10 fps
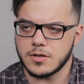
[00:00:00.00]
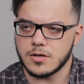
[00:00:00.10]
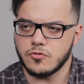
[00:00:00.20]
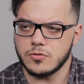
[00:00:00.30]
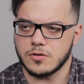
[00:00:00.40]
я
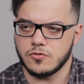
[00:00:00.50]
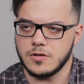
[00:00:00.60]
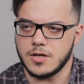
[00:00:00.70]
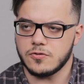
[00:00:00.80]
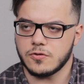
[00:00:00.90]
хочу так
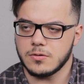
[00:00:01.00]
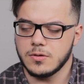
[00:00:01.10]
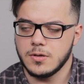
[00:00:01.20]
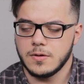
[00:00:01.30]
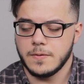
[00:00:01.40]
жить дальше.
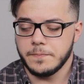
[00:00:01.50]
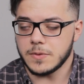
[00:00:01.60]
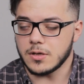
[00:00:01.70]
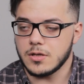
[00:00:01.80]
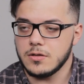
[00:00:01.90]

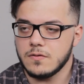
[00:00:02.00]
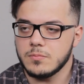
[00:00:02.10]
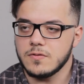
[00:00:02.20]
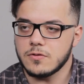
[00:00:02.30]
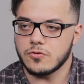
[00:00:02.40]
Тогда нет
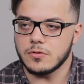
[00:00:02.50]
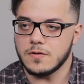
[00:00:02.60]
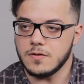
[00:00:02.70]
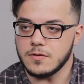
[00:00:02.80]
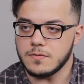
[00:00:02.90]
смысла
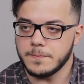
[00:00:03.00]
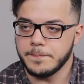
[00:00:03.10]
что-то делать.